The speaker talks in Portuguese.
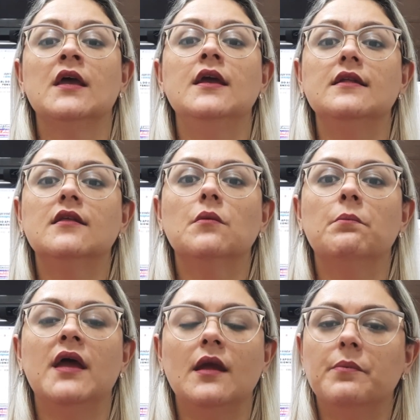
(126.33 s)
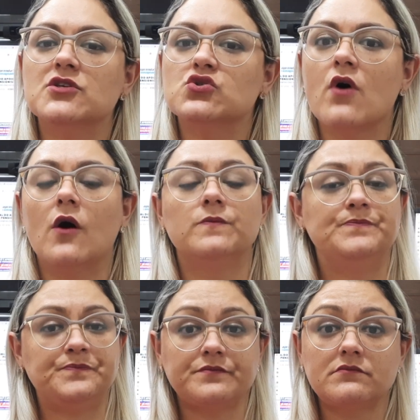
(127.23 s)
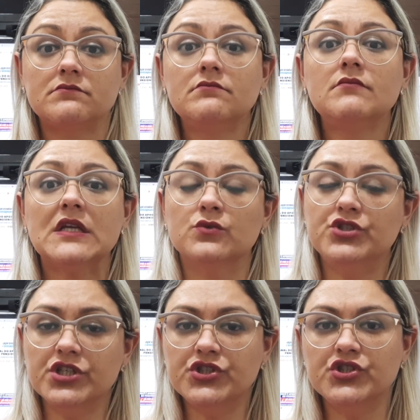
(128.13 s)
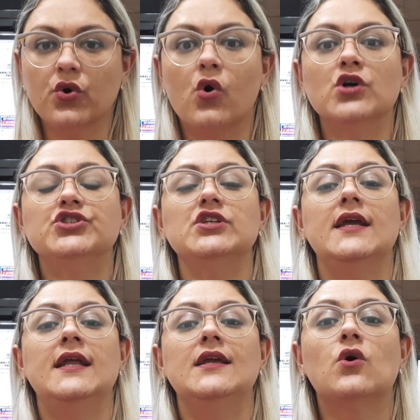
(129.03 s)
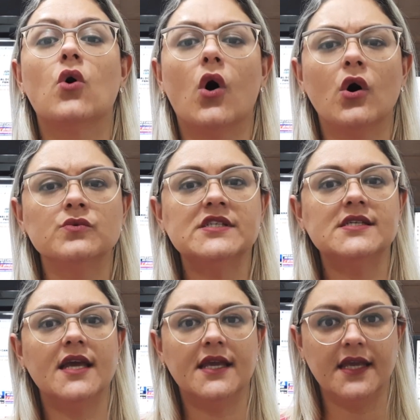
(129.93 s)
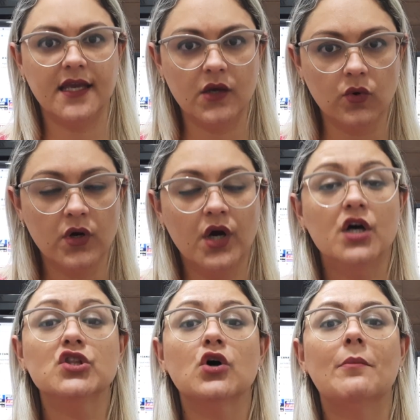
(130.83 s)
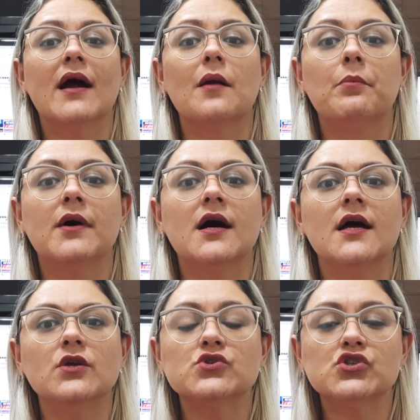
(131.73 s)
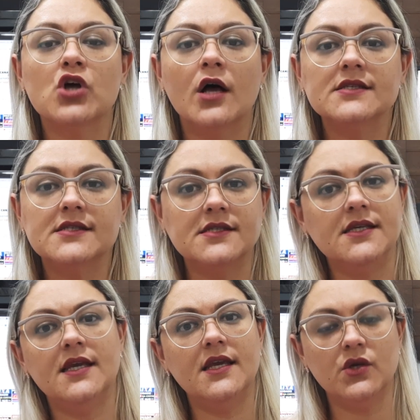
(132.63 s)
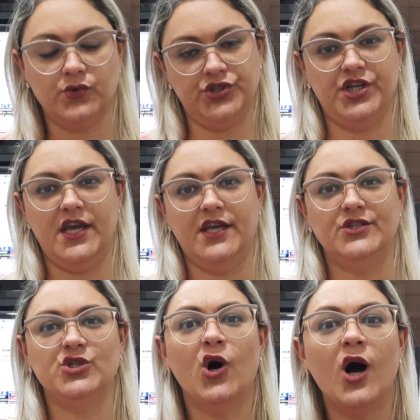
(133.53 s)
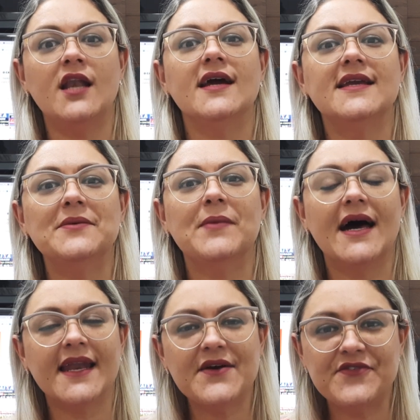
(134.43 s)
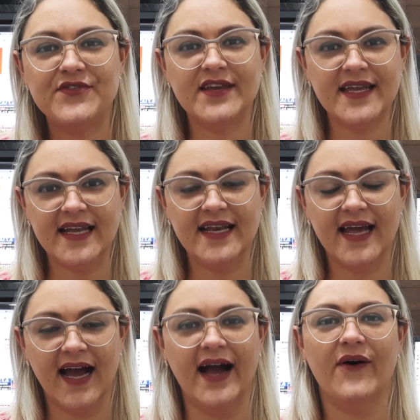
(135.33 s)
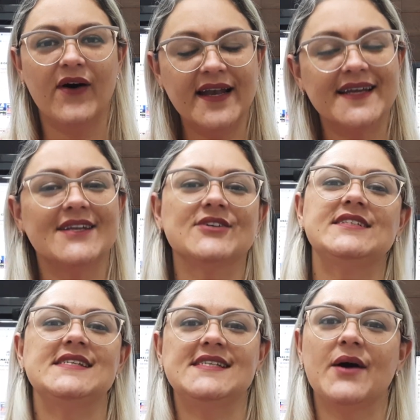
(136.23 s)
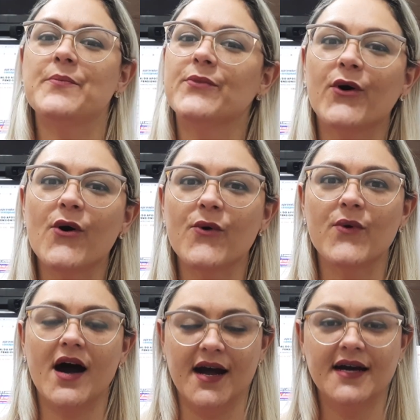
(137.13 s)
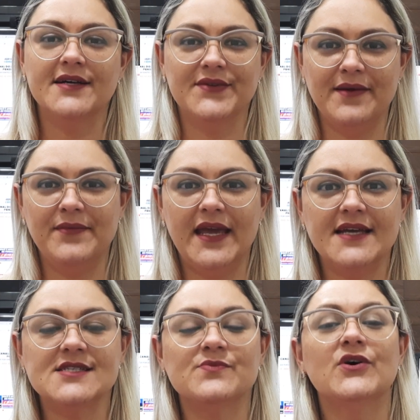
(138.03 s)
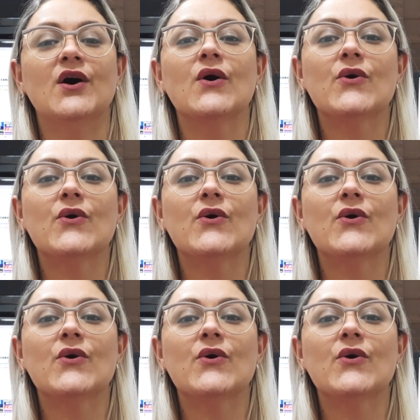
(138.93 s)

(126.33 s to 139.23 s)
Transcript: E também, pessoal, no dia de hoje, ele conseguiu tomar banho sozinho, gente. Olha que maravilha! Olha que notícia boa, não é mesmo?